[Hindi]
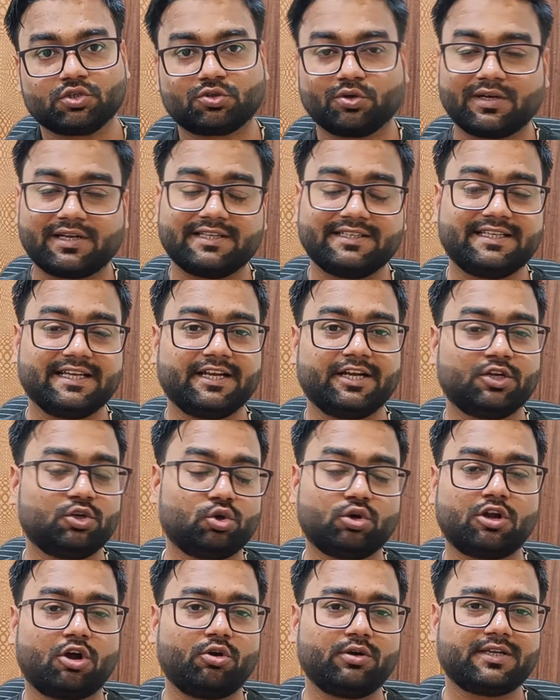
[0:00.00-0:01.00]
तो ये
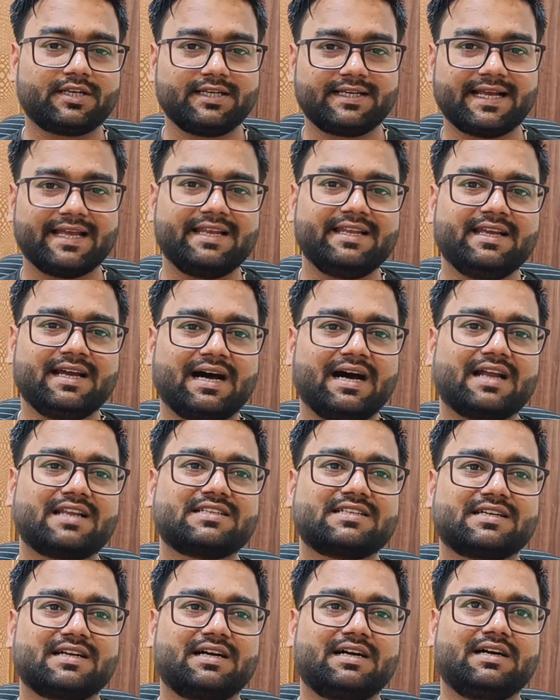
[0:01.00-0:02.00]
नो डाउट कि टैली
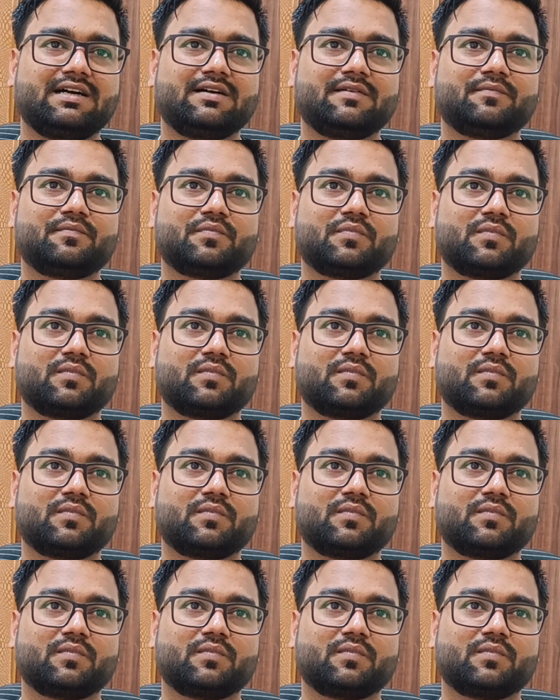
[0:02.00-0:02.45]
हर जगह